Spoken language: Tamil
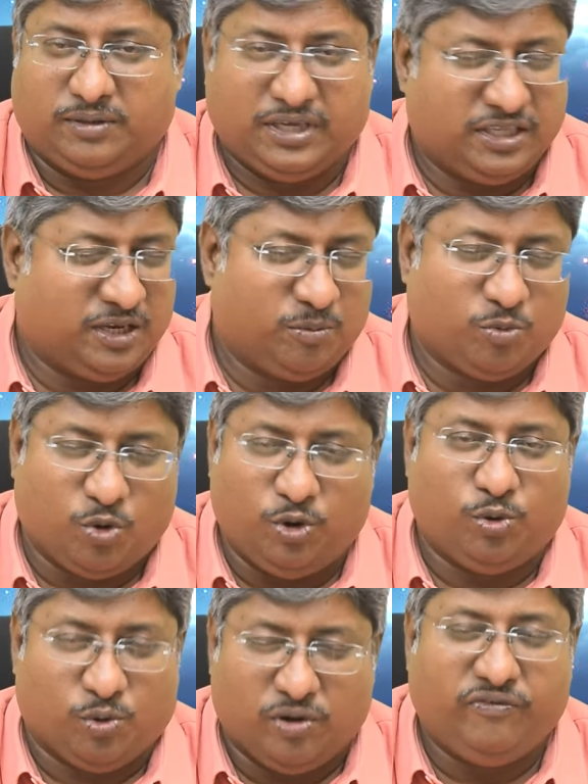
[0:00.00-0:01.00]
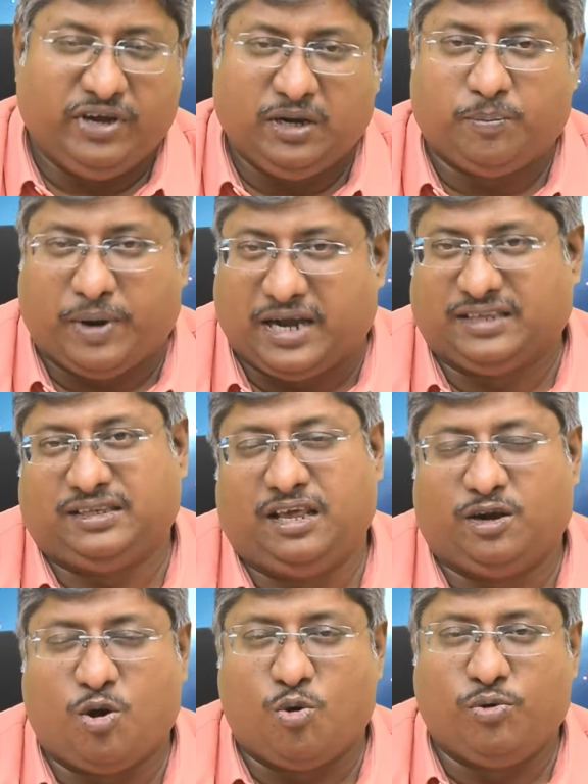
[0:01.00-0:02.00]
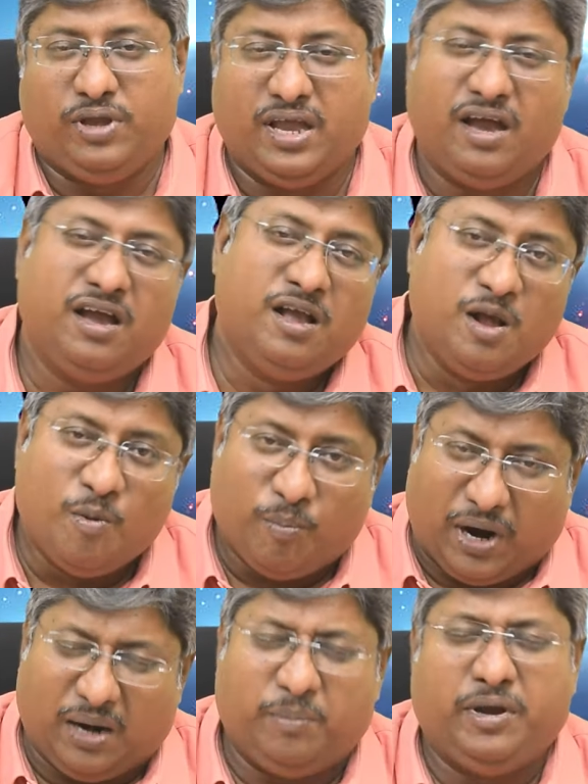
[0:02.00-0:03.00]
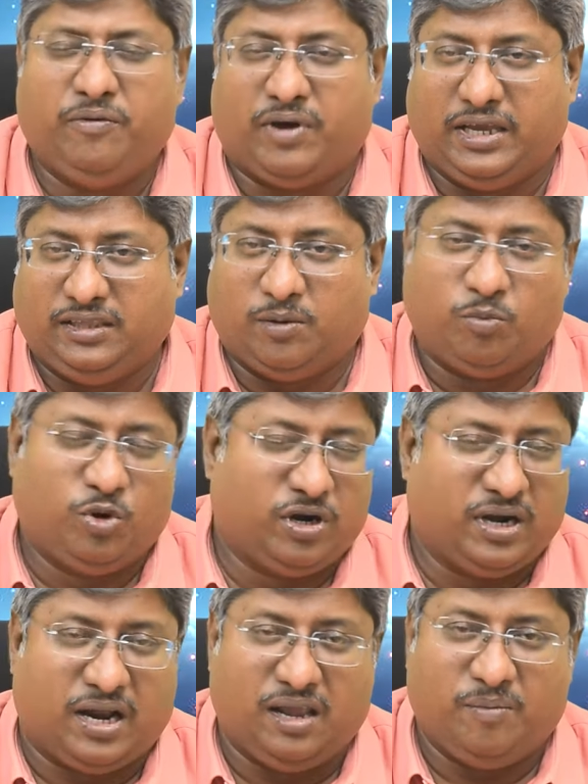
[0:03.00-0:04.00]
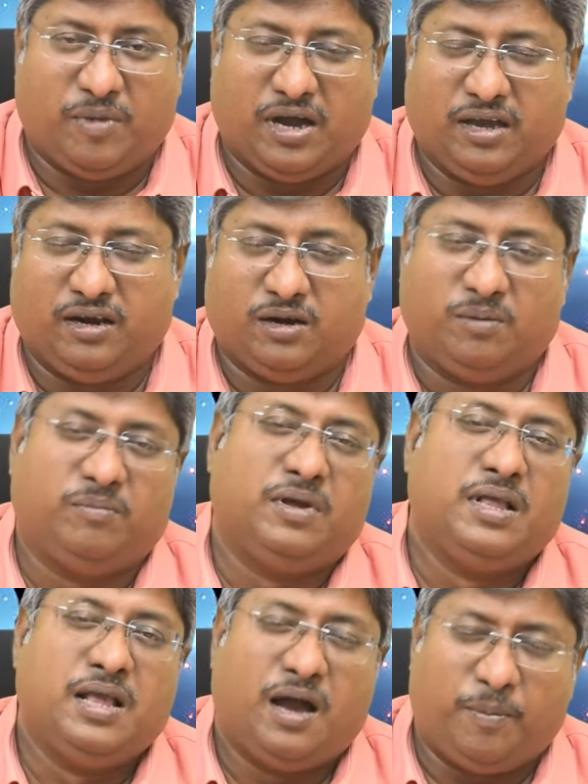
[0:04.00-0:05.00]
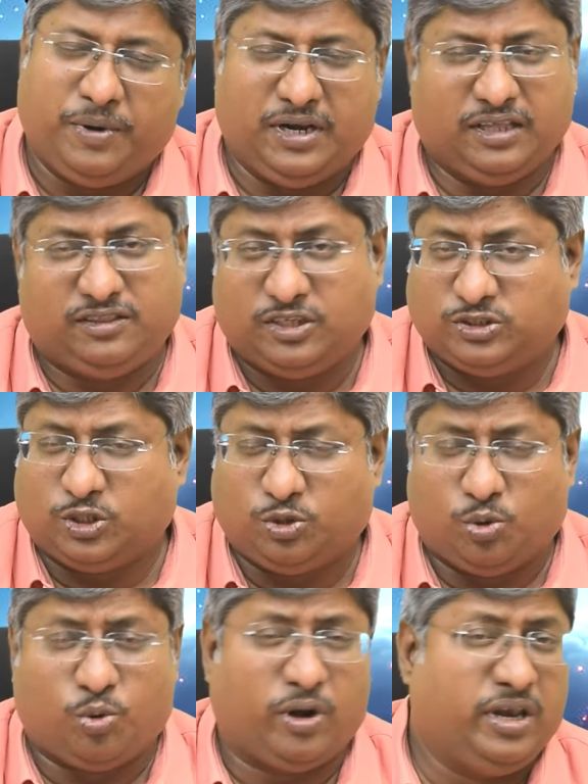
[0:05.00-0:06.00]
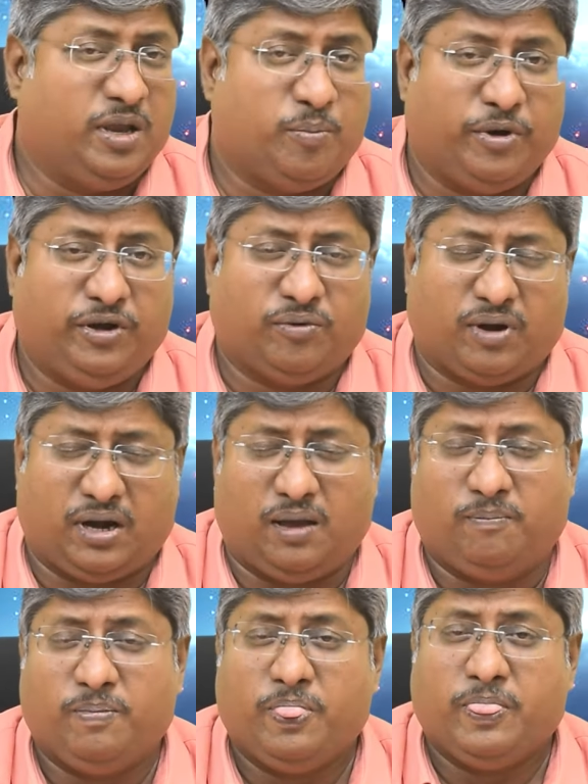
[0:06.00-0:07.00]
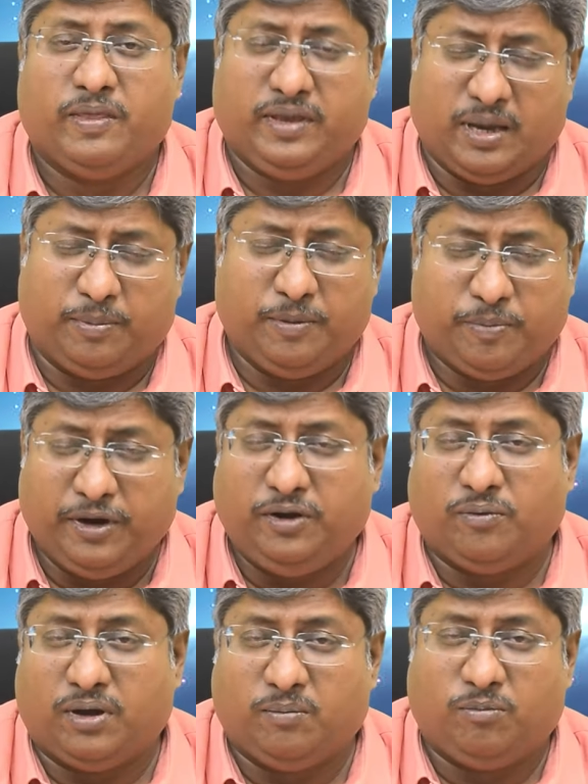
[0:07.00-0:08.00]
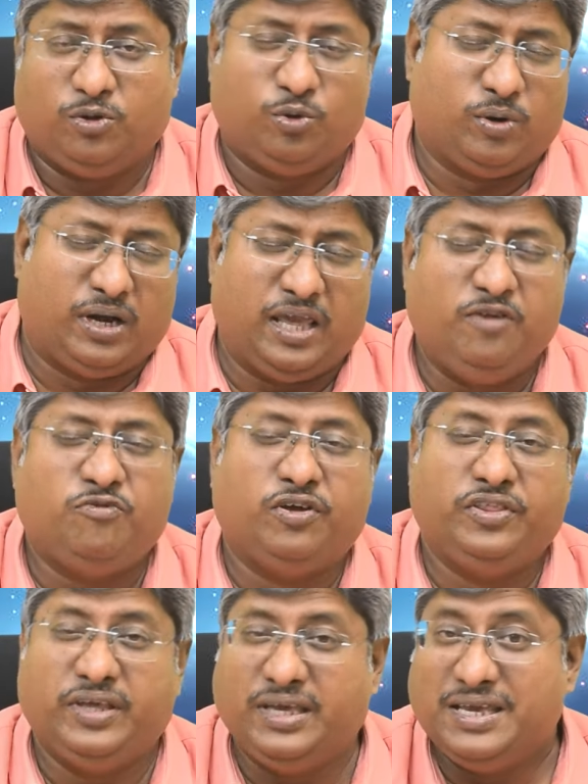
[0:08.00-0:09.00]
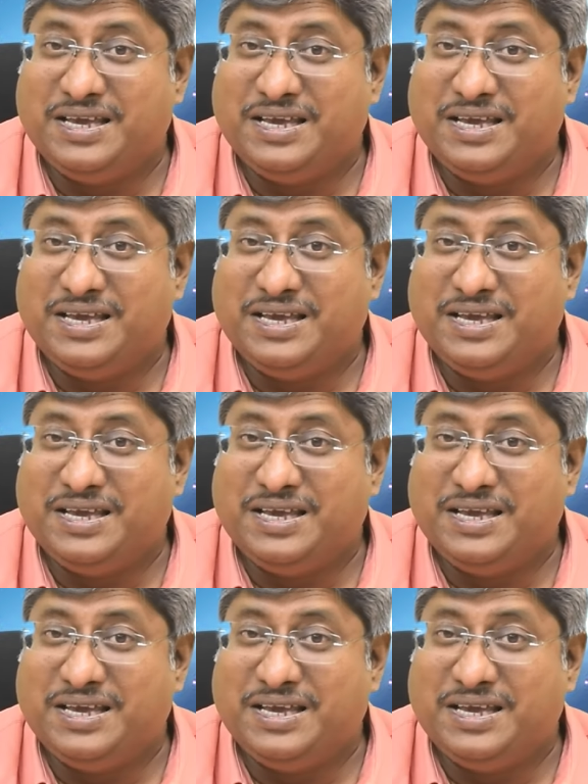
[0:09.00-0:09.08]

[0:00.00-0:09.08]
ஏதேனும் கோயில் உங்கள் வீட்டுக்கு பக்கத்தில் இருக்கக்கூடிய பழமை வாய்ந்த முருகன் ஆலயமாக இருக்கணும் அப்படின்னா திருச்செந்தூர் கூட நீங்கள் போயிட்டு வரலாம் நீங்கள் அப்படி போயிட்டு வரும்போது உங்கள் லைஃப் வந்து